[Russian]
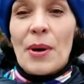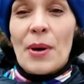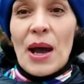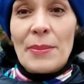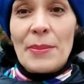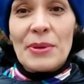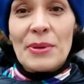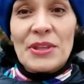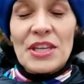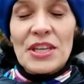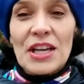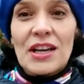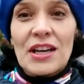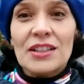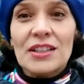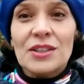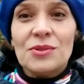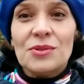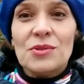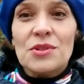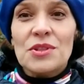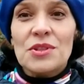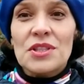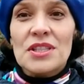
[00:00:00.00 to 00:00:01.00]
Памятник
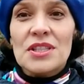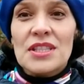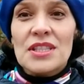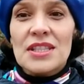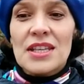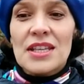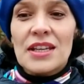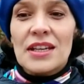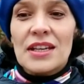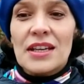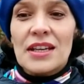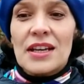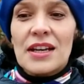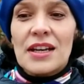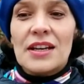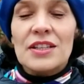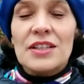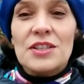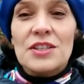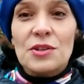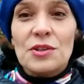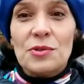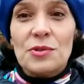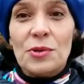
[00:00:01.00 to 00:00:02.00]
относится к
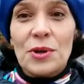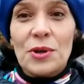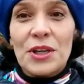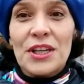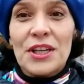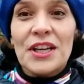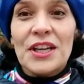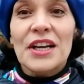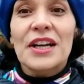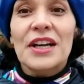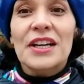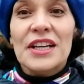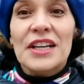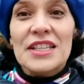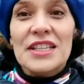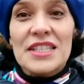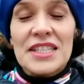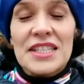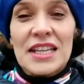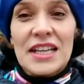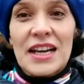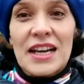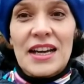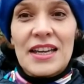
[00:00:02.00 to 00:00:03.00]
категории
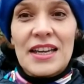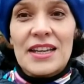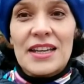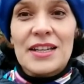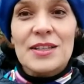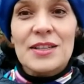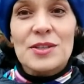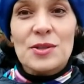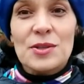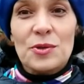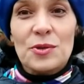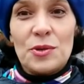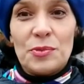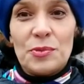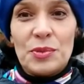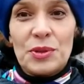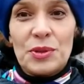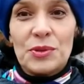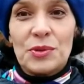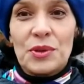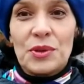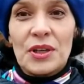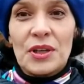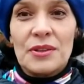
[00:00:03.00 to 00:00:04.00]
«городская
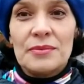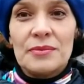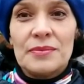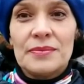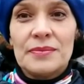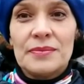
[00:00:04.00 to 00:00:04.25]
скульптура».